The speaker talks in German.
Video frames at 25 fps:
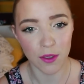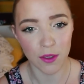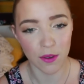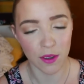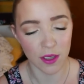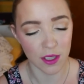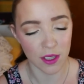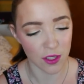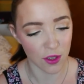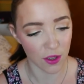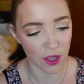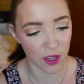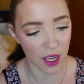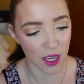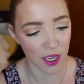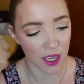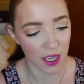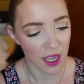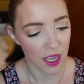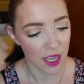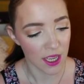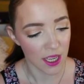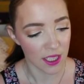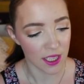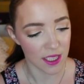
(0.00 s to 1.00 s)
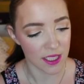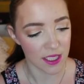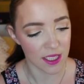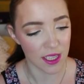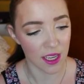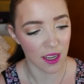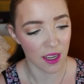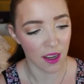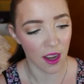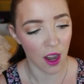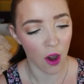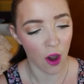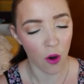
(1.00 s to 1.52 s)
äh, sondern dass
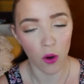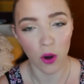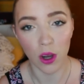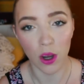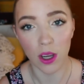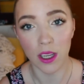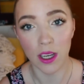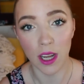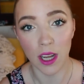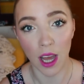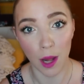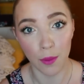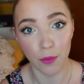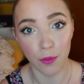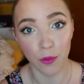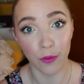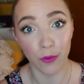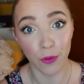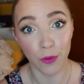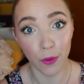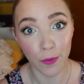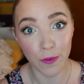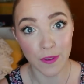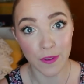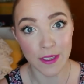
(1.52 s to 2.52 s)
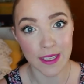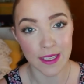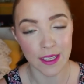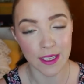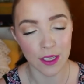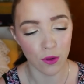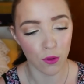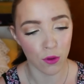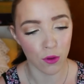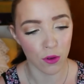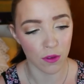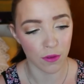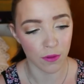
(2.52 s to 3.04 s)
ihr auch innerhalb von 15
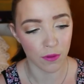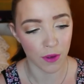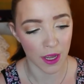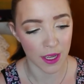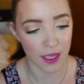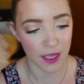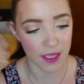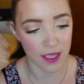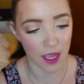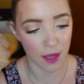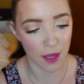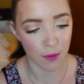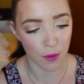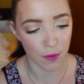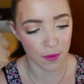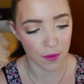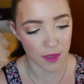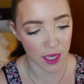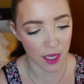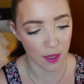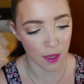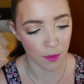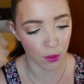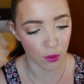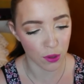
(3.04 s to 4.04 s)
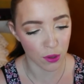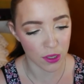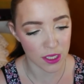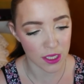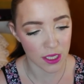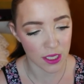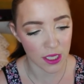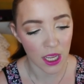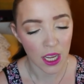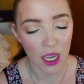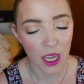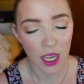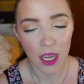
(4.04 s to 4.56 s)
Sekunden fertig seid mit dem
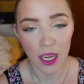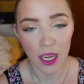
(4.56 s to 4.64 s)
Zähneputzen.